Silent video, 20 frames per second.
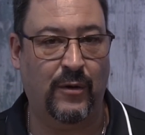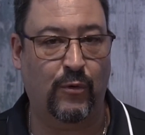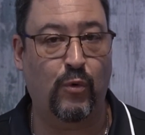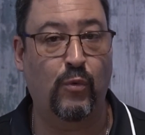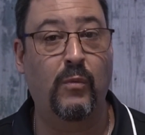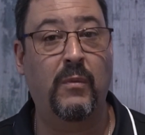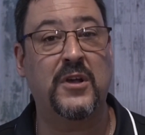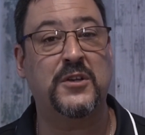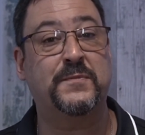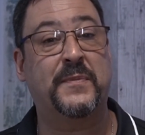
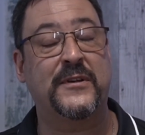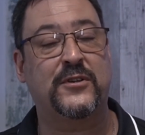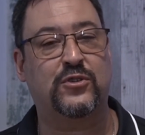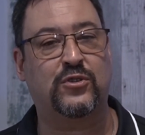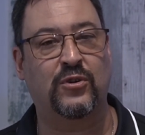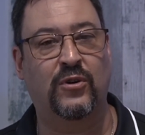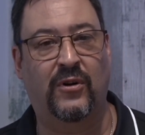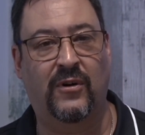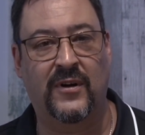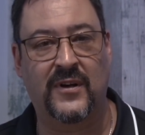Algumas
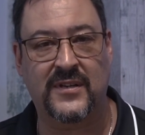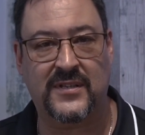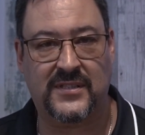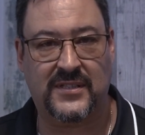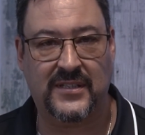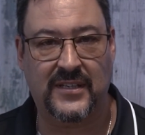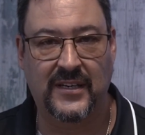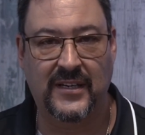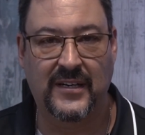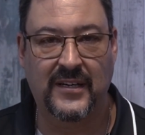
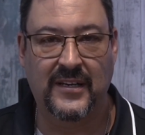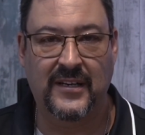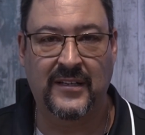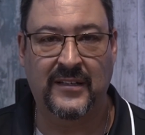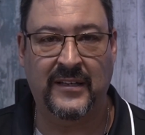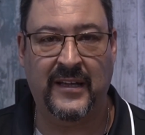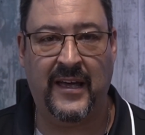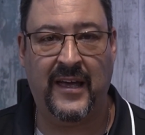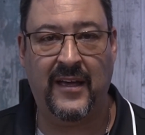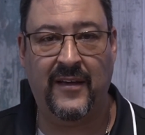pessoas,
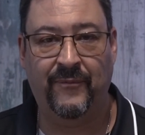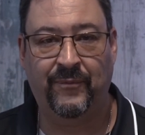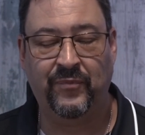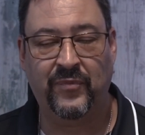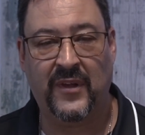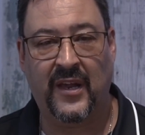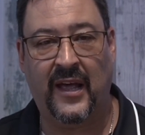né,